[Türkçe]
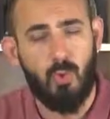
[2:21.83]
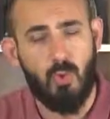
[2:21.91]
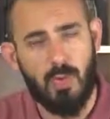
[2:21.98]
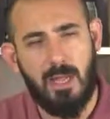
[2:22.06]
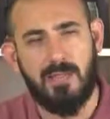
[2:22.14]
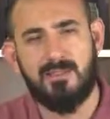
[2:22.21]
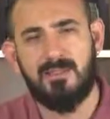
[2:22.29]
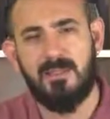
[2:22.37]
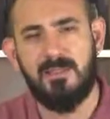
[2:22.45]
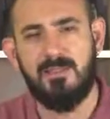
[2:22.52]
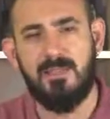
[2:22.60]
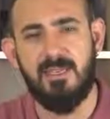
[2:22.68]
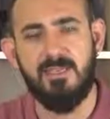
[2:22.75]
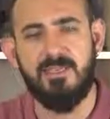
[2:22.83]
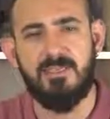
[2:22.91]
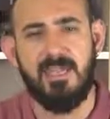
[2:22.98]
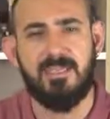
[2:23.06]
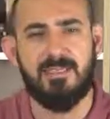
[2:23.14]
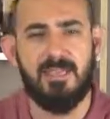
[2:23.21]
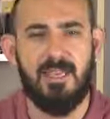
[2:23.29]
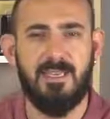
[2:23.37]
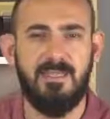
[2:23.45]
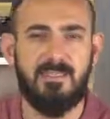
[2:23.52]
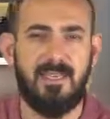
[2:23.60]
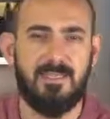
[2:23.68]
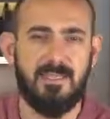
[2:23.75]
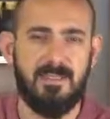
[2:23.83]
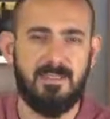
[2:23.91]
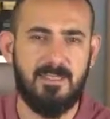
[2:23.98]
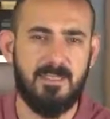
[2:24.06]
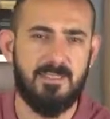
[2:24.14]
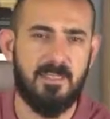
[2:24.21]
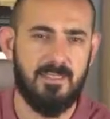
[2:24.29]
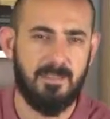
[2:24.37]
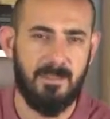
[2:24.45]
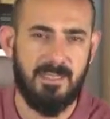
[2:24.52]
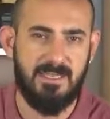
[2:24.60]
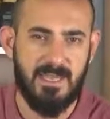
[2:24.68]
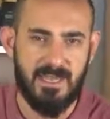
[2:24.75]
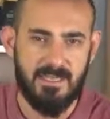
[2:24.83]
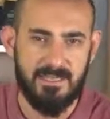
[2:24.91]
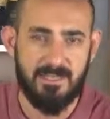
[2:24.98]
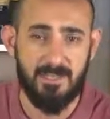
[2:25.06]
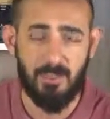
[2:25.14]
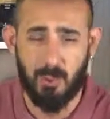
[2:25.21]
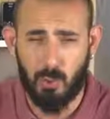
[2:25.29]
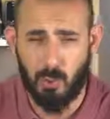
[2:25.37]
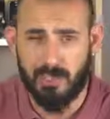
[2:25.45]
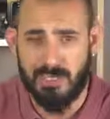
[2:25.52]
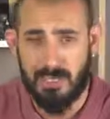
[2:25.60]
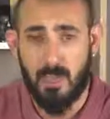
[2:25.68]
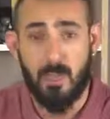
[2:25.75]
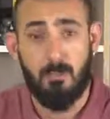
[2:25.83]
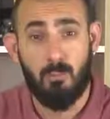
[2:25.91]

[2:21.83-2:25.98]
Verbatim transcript: Yük altında ise 87-88 desibel değerlerinin çıkıyor ki